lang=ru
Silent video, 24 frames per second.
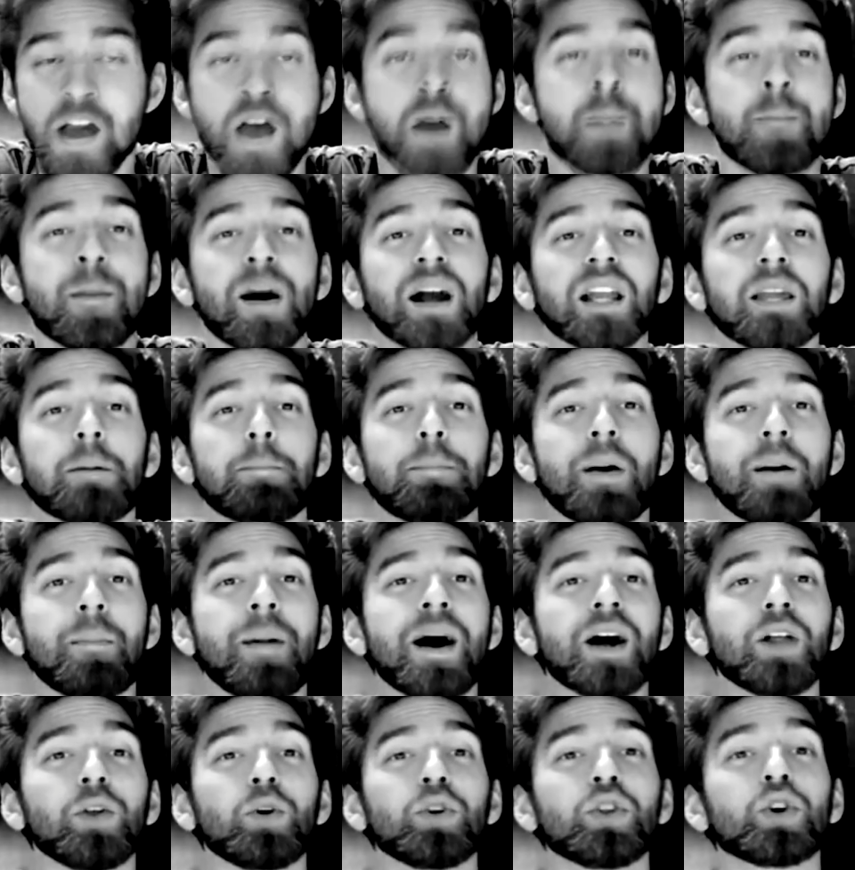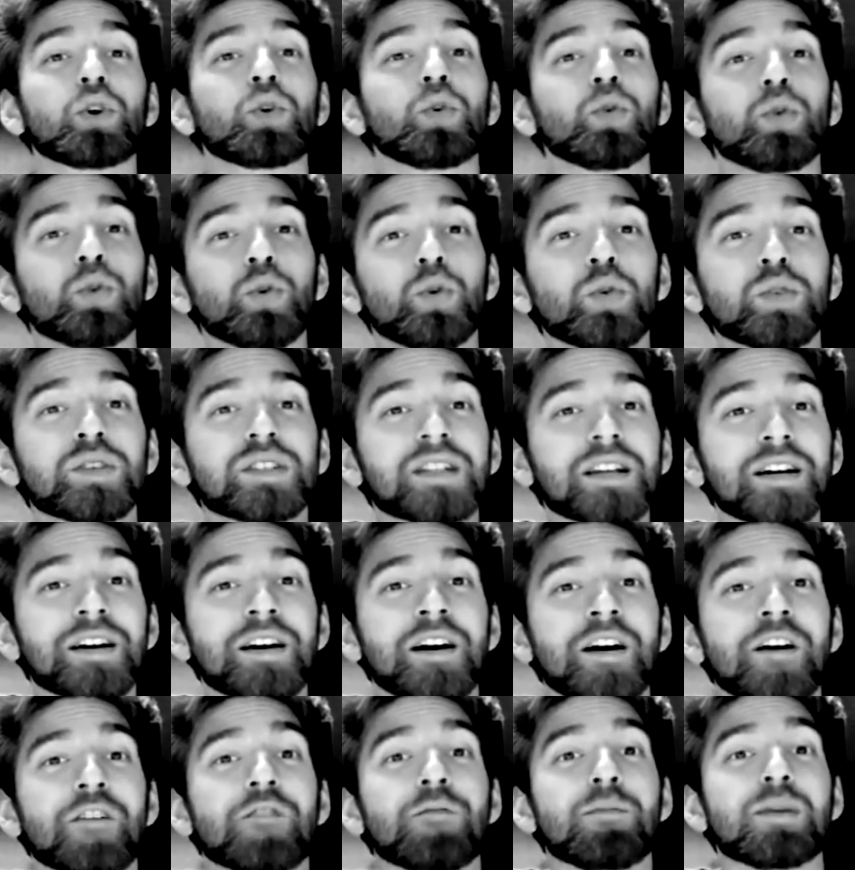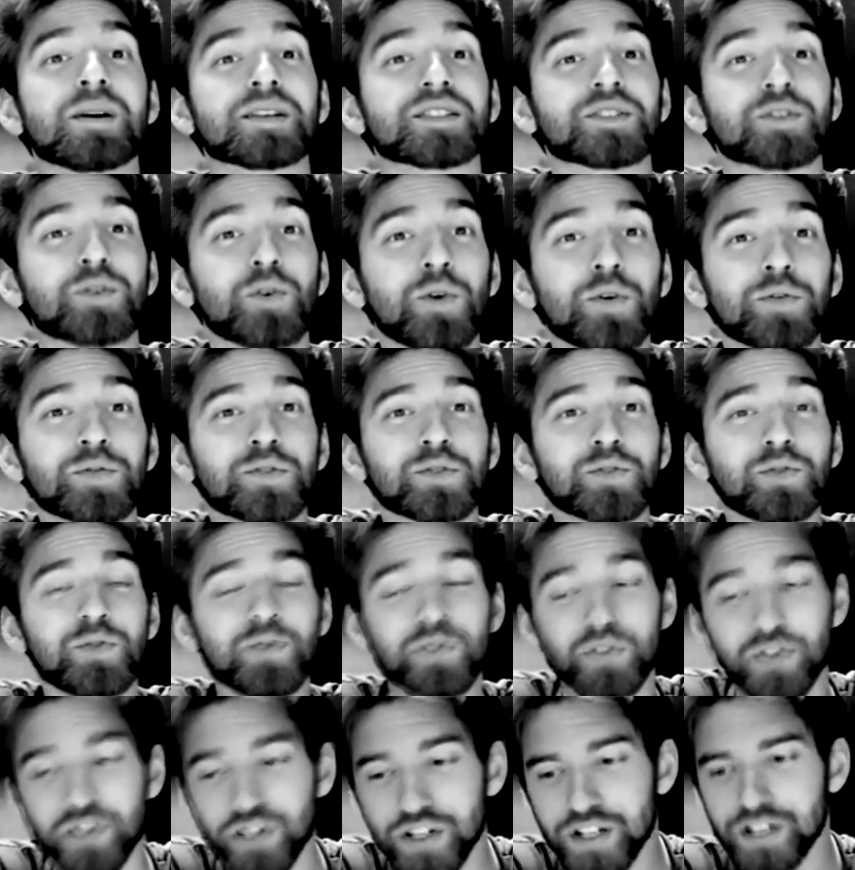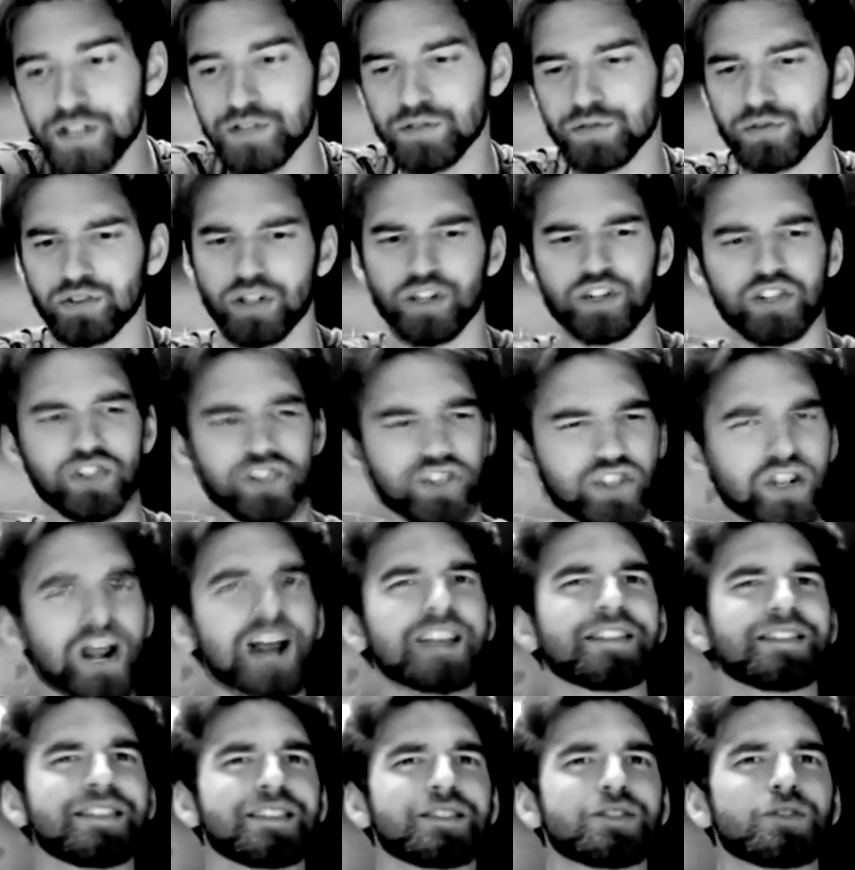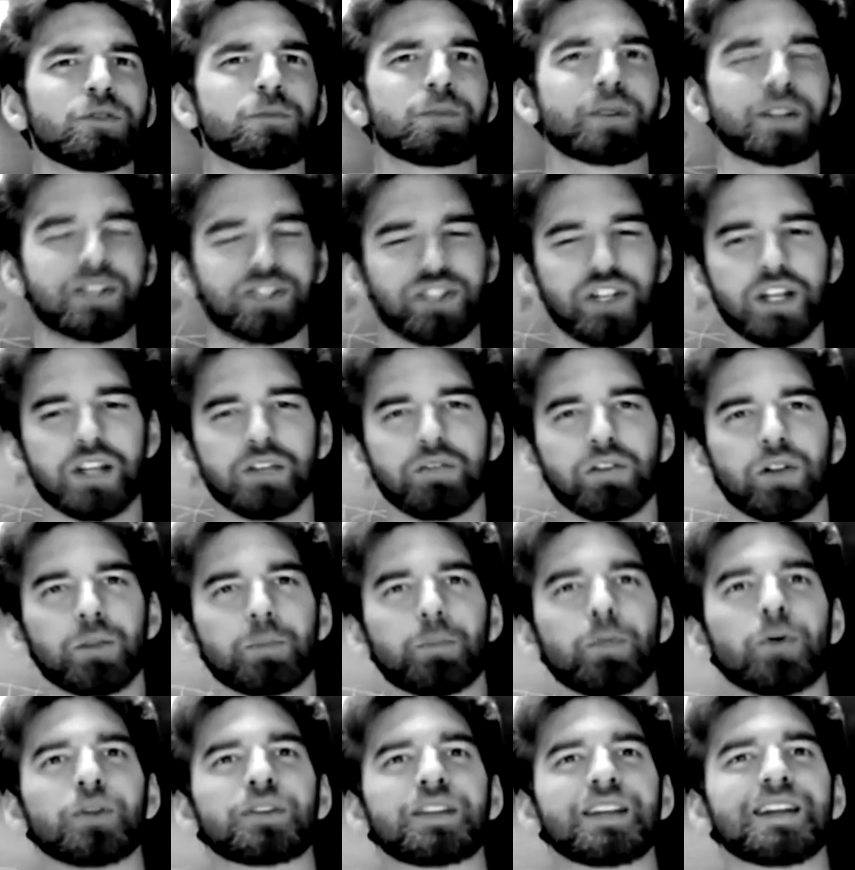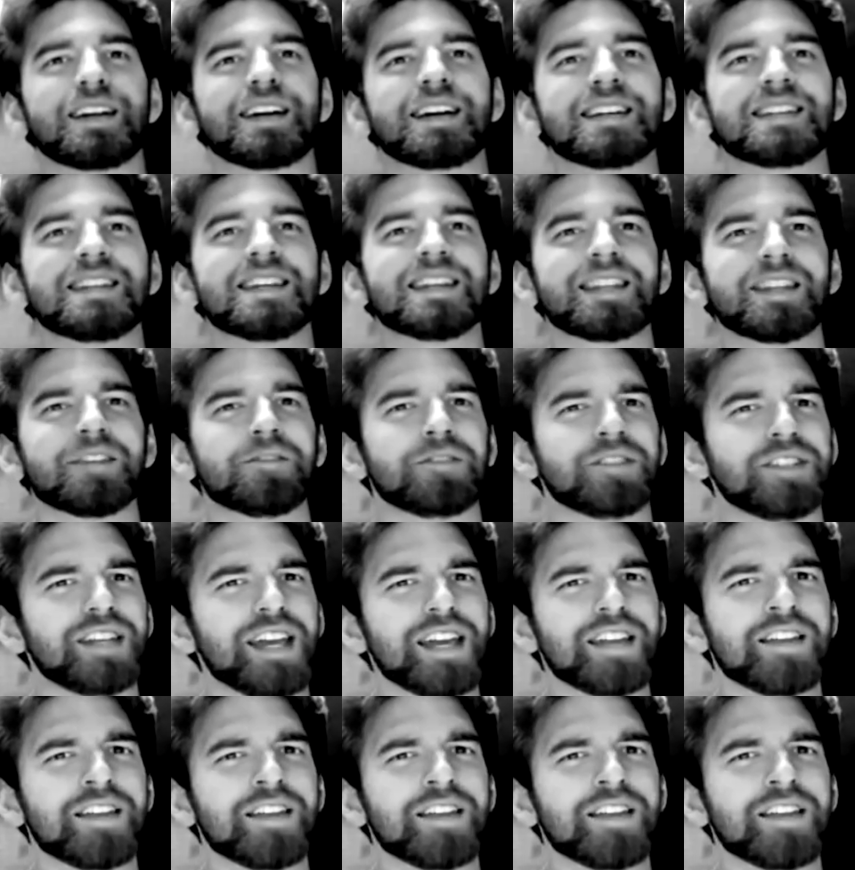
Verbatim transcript: Мало-помалу он окунулся в московскую жизнь, уже с жадностью прочитывал по три газеты в день